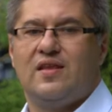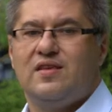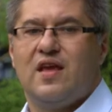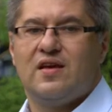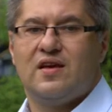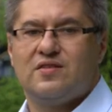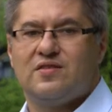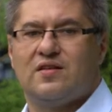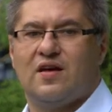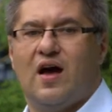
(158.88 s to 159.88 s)
nie
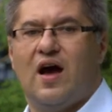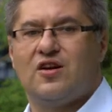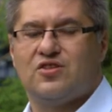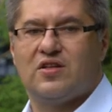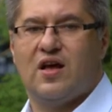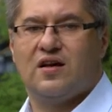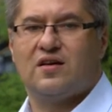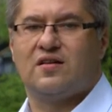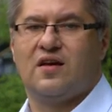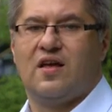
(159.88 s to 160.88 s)
jest aż tak
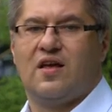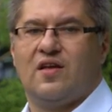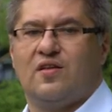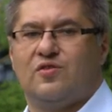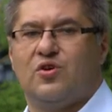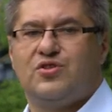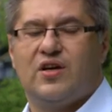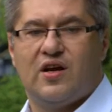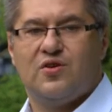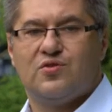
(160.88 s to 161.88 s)

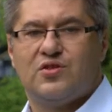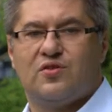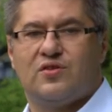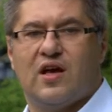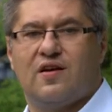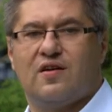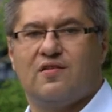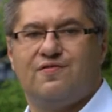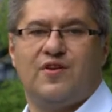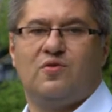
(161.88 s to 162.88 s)
docierające do tak
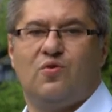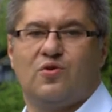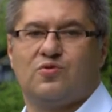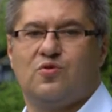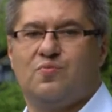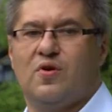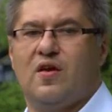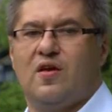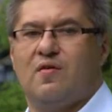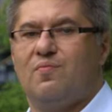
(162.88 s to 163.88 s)
wielu osób.
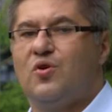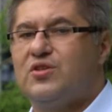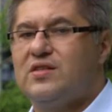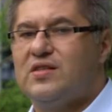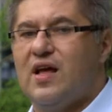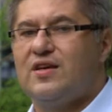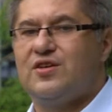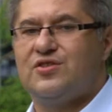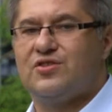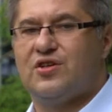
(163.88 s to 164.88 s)
Może
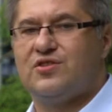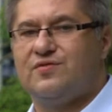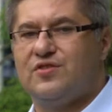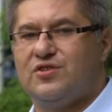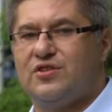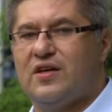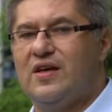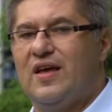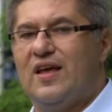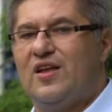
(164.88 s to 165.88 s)
staje się rzeczywiście
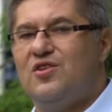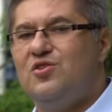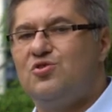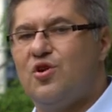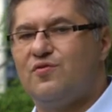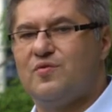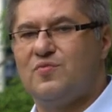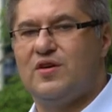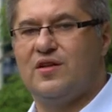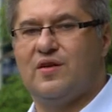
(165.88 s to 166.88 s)
niszowym
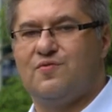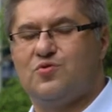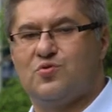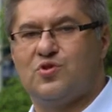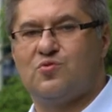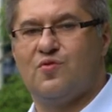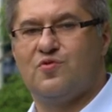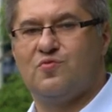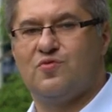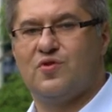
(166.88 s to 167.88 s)
kinem, w
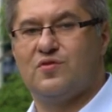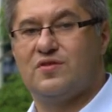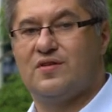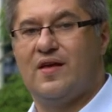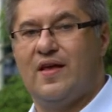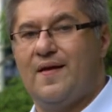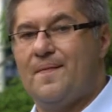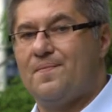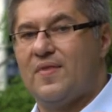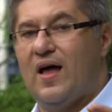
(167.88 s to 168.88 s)
cudzysłowie mówiąc.
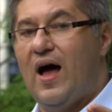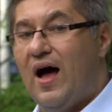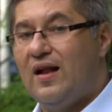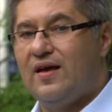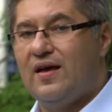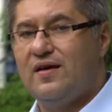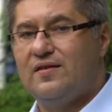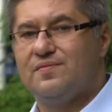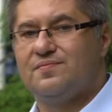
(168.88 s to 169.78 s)
Ale,